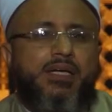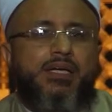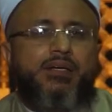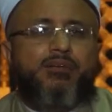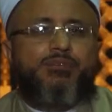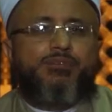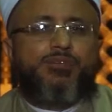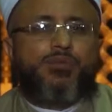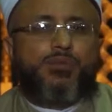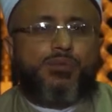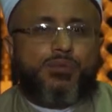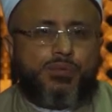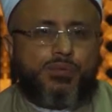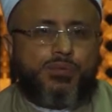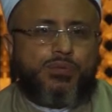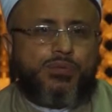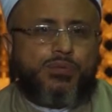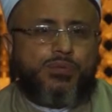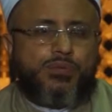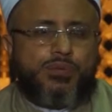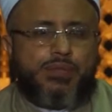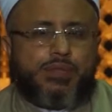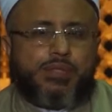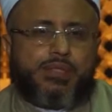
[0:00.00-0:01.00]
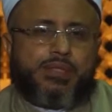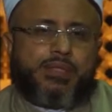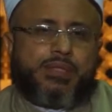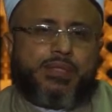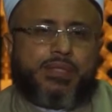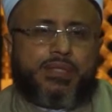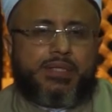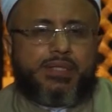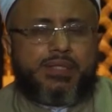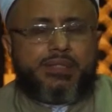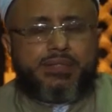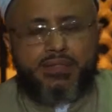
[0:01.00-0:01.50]
حفظ
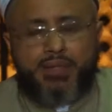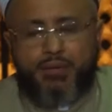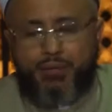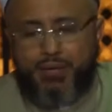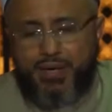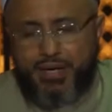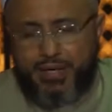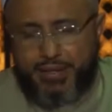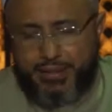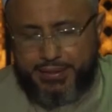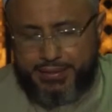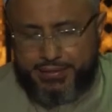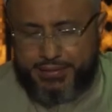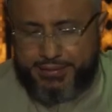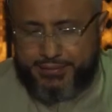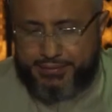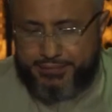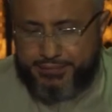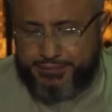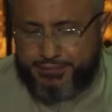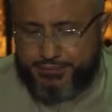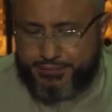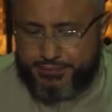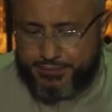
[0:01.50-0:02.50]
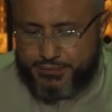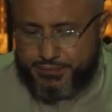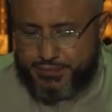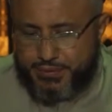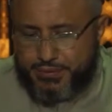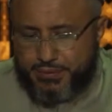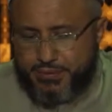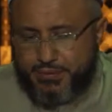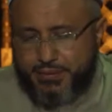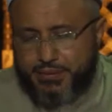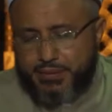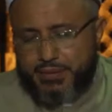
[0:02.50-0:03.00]
ظواهر
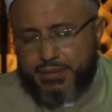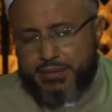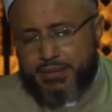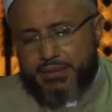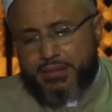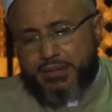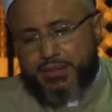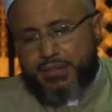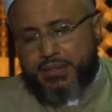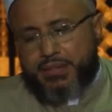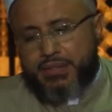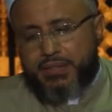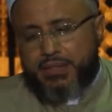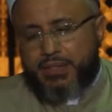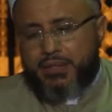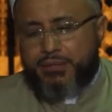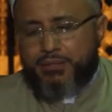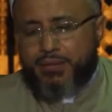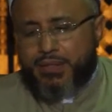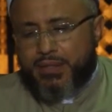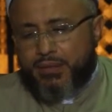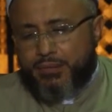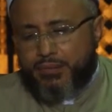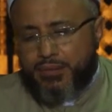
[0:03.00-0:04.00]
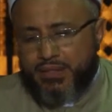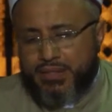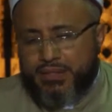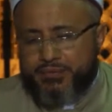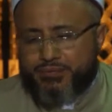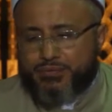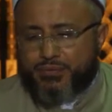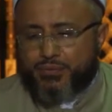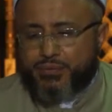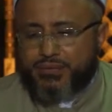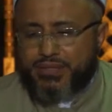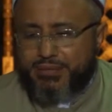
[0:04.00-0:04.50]
أو, أو
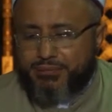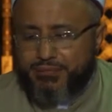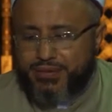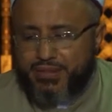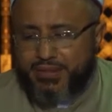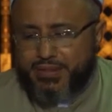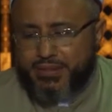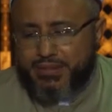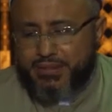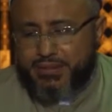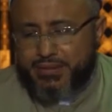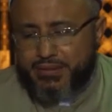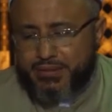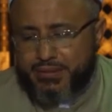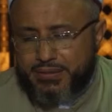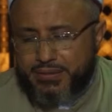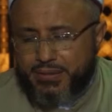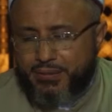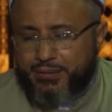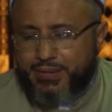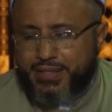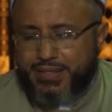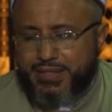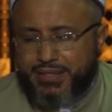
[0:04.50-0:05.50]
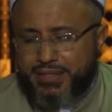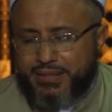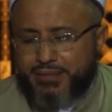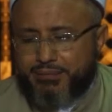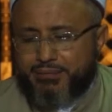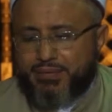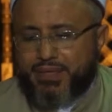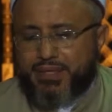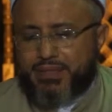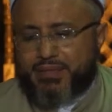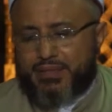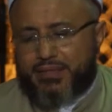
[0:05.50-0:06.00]
حفظ جميع
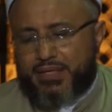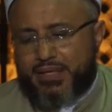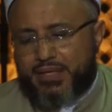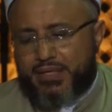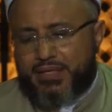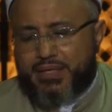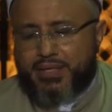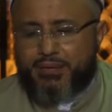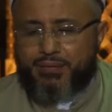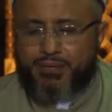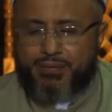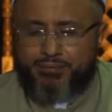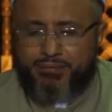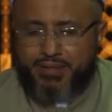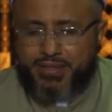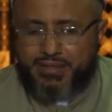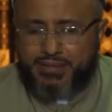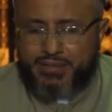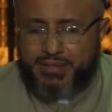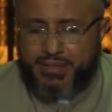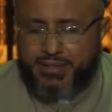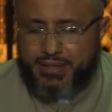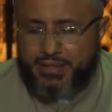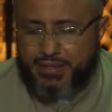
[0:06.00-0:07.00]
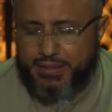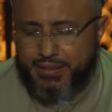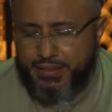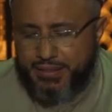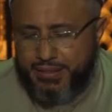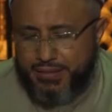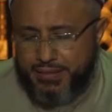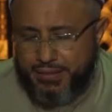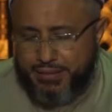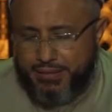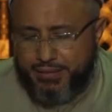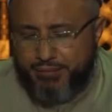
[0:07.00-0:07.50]
جوارحهم الظاهرة والباطنة
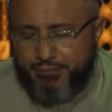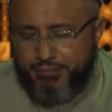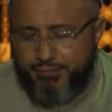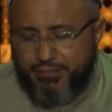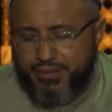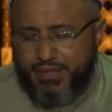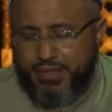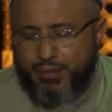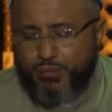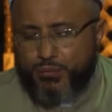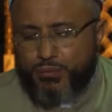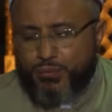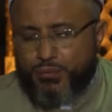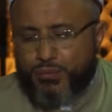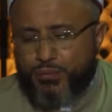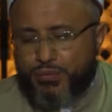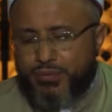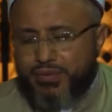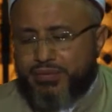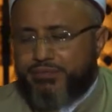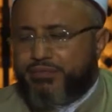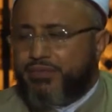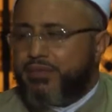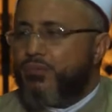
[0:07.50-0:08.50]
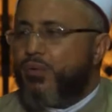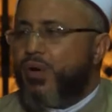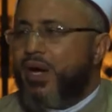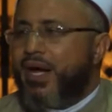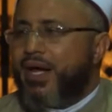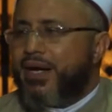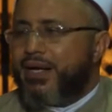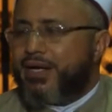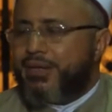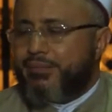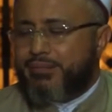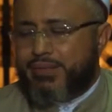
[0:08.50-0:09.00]
من الوقوع في
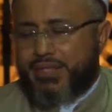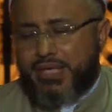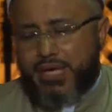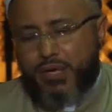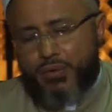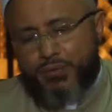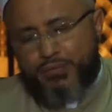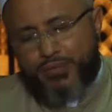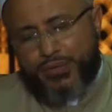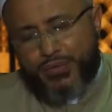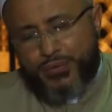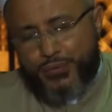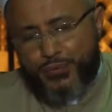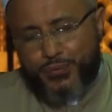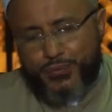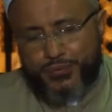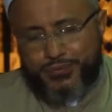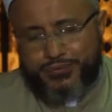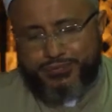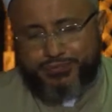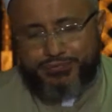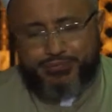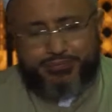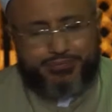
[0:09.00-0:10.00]
محرم أو مكروه